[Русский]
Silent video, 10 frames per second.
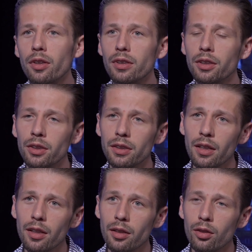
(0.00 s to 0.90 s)
тысяч
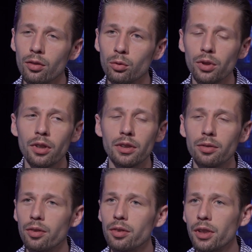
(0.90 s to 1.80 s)
населения, нуждается
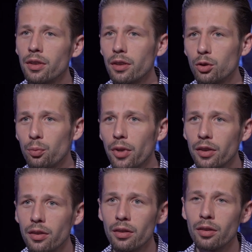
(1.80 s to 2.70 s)
в движении
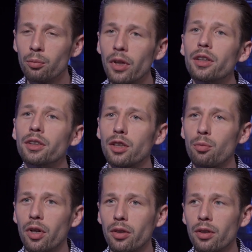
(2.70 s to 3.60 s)
субъекта политической
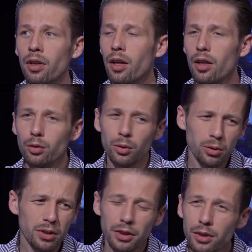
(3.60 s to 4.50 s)
партии. Все,
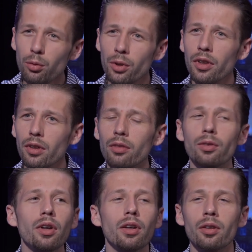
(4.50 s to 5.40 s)
ну, значит, сегодня э,
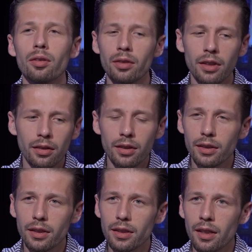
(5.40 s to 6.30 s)
как э,
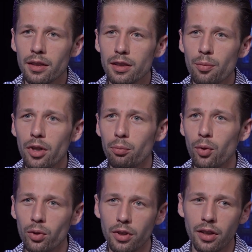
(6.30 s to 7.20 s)
делается социальный замер
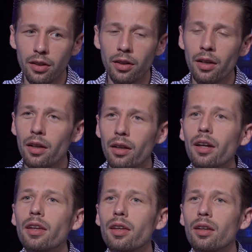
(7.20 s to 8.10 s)
по ОТГ,
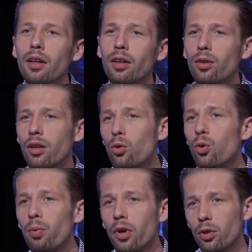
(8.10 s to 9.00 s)
какие, как,
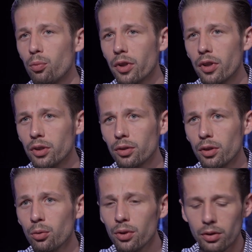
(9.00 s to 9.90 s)
какую партию
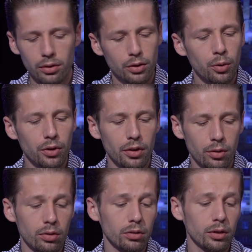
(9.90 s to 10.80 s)
поддерживают люди, смотрят,
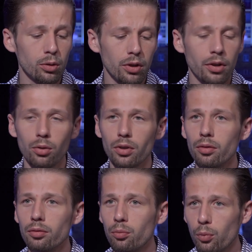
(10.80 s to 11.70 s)
о, слой народа,
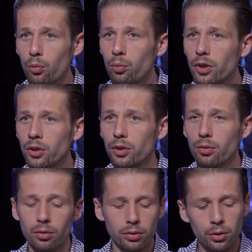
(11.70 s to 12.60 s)

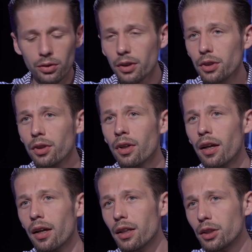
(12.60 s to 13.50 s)
большинство. Все, значит,
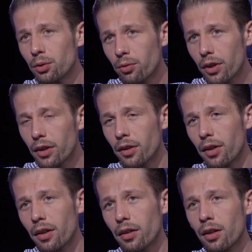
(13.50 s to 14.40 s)
ищем выходы на
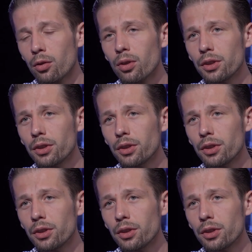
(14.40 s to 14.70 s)
региональную